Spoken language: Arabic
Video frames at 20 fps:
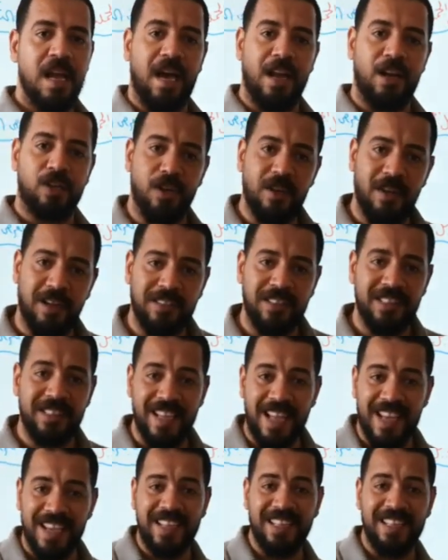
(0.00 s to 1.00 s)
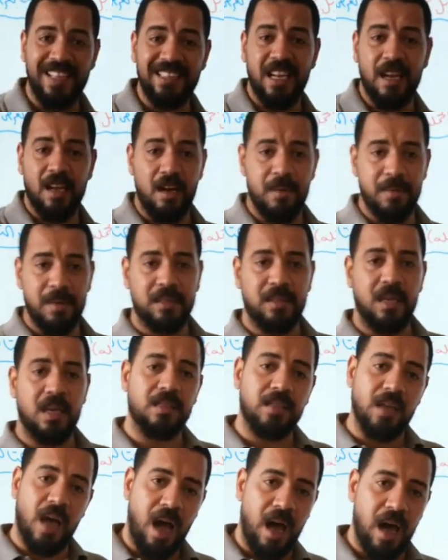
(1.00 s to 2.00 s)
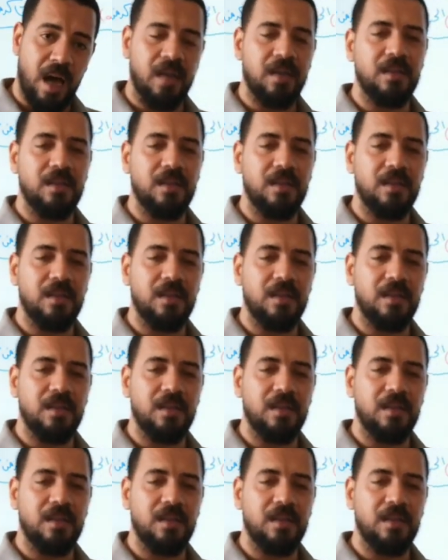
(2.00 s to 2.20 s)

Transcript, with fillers: علشان خاطر يتاكد ان الخبر ده صح